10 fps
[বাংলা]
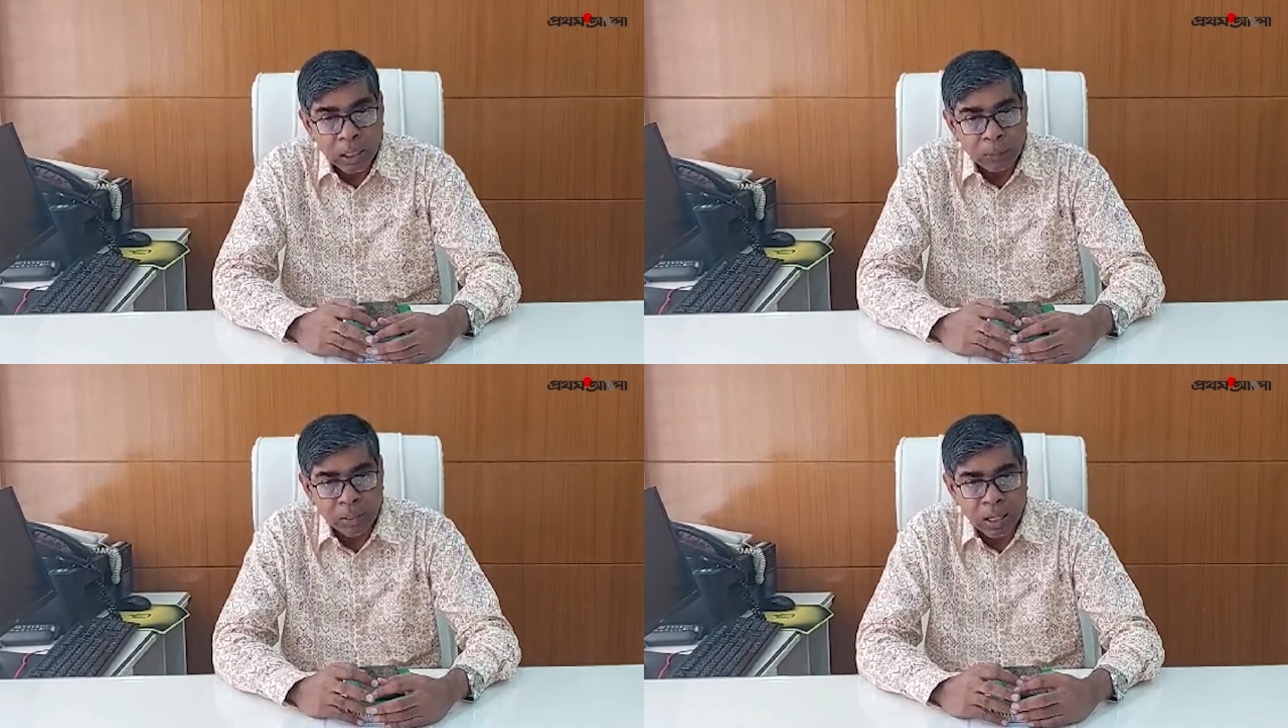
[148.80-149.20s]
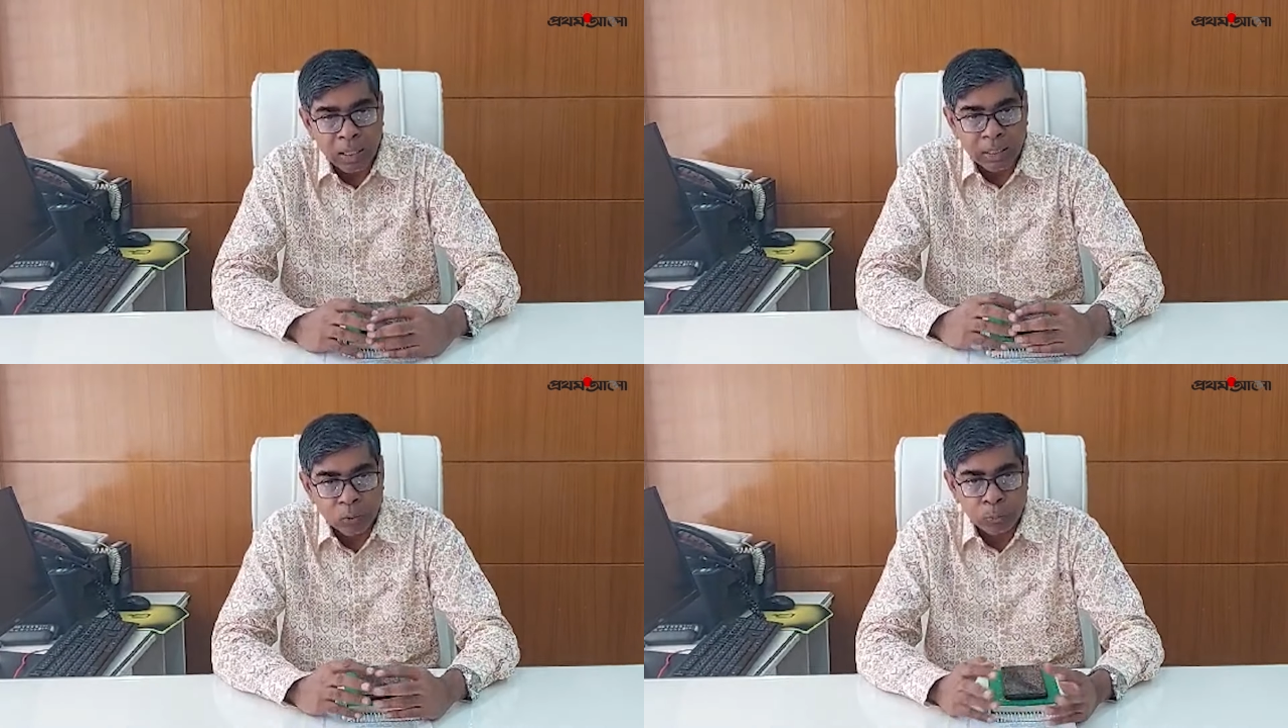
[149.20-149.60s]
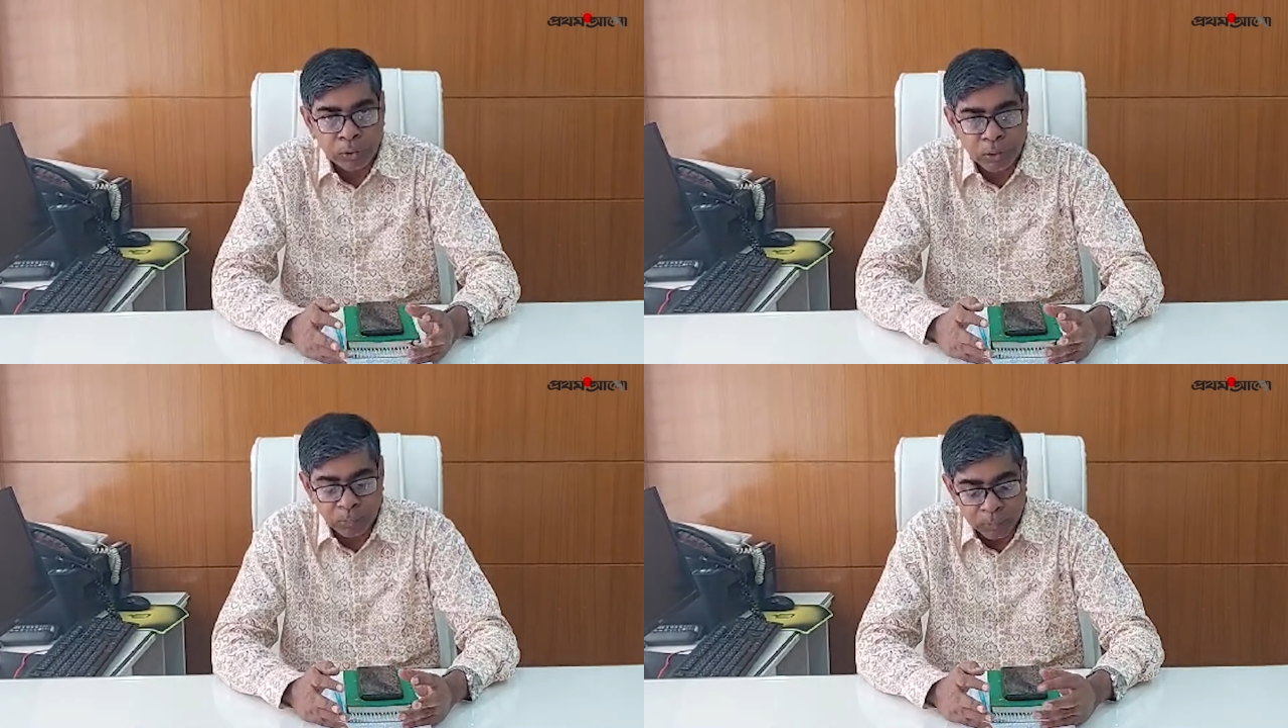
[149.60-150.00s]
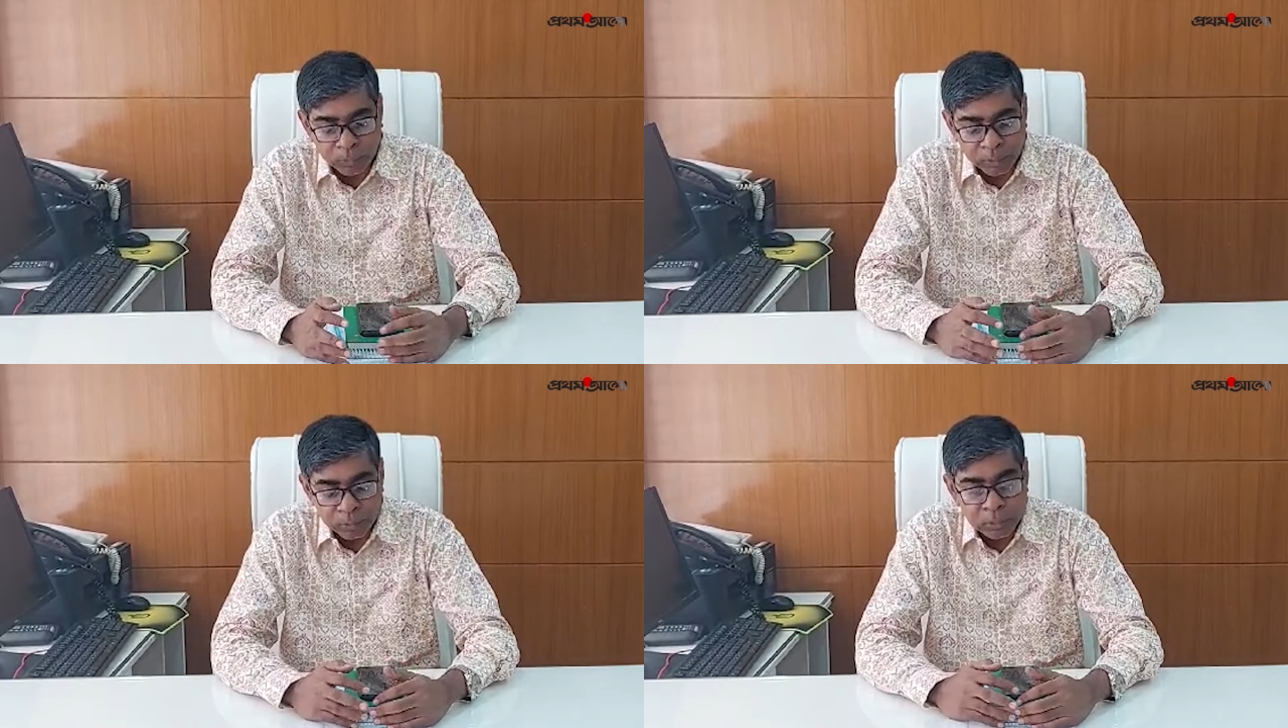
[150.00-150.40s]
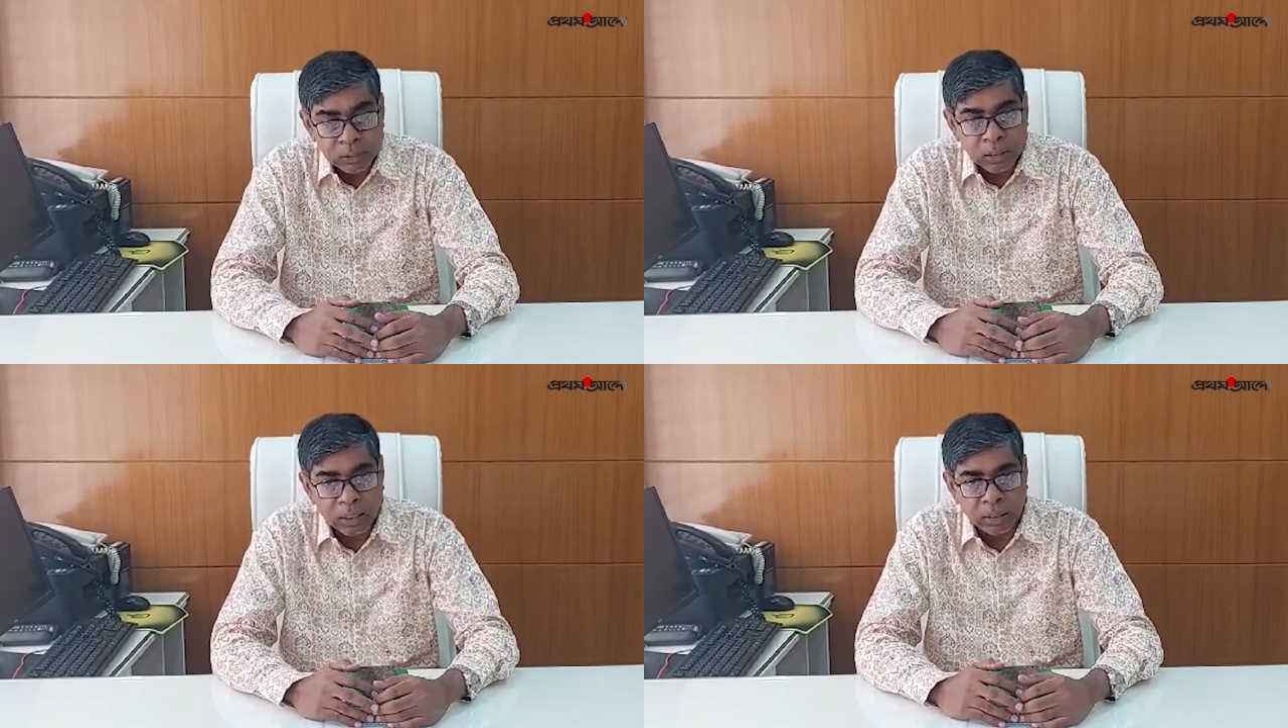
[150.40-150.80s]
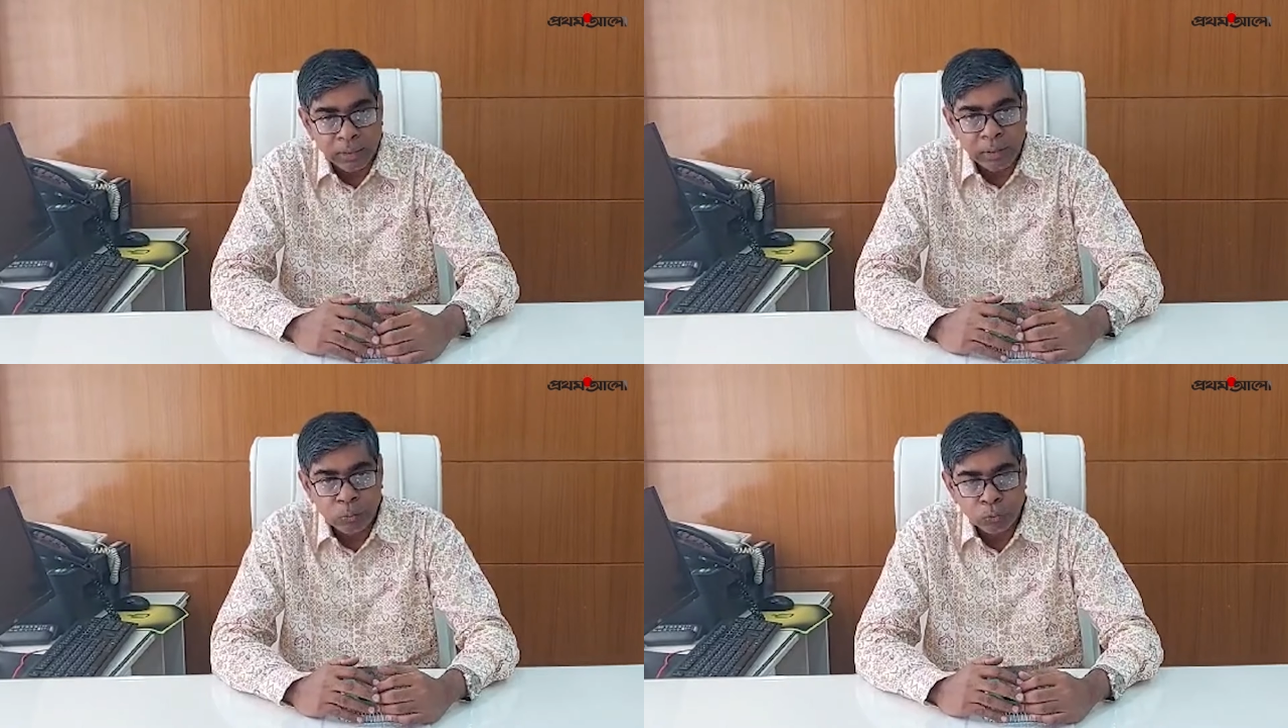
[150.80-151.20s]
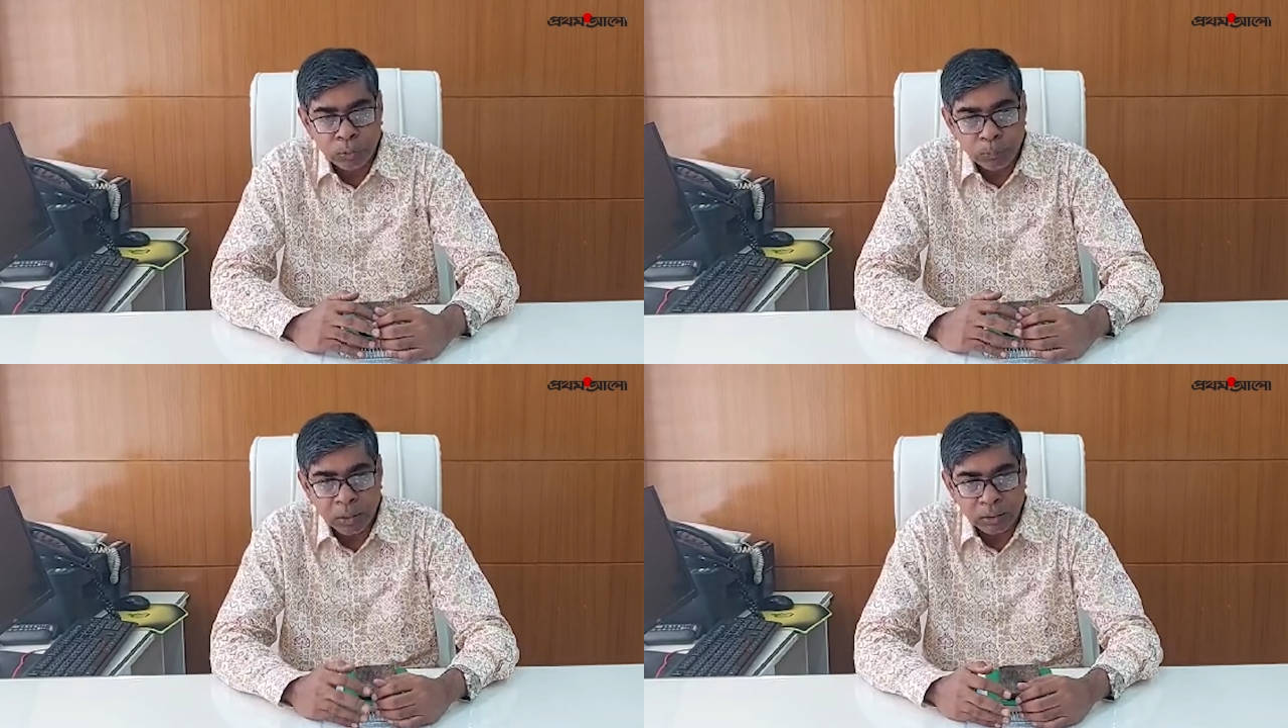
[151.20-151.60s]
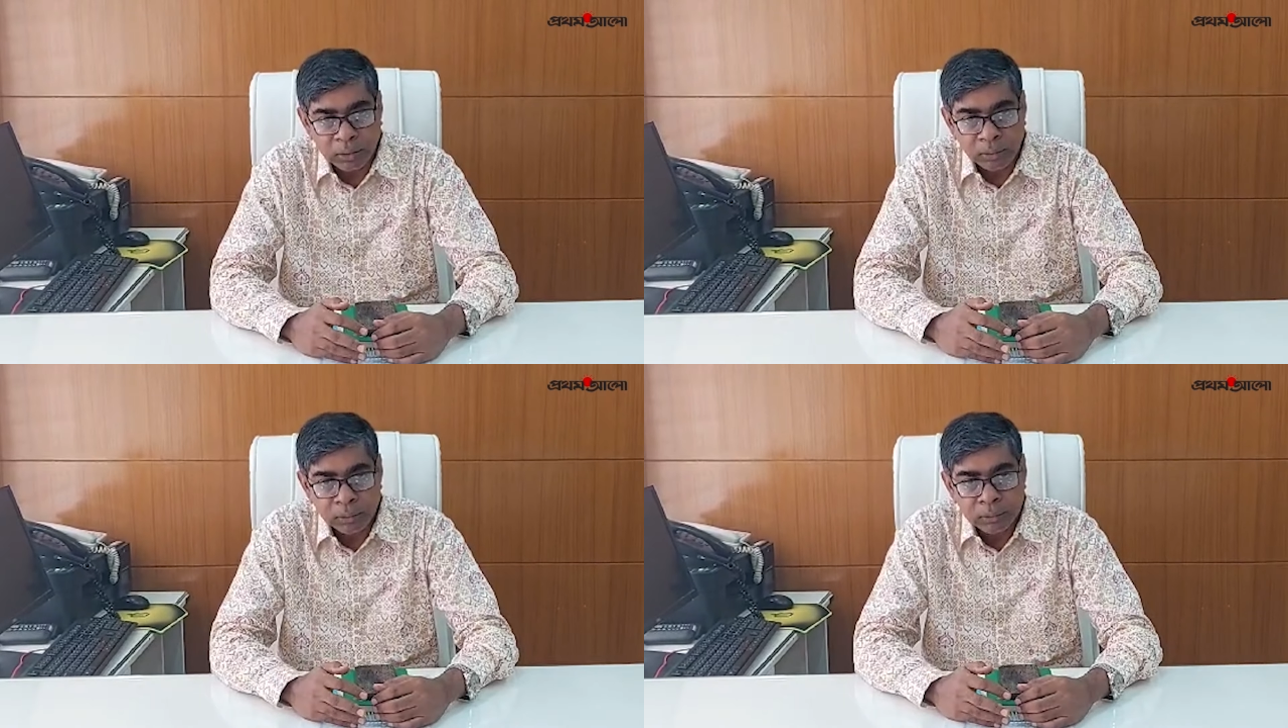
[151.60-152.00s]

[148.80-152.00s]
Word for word: আমের আকারও বৃদ্ধি পাবে আর এটি করতে পারলে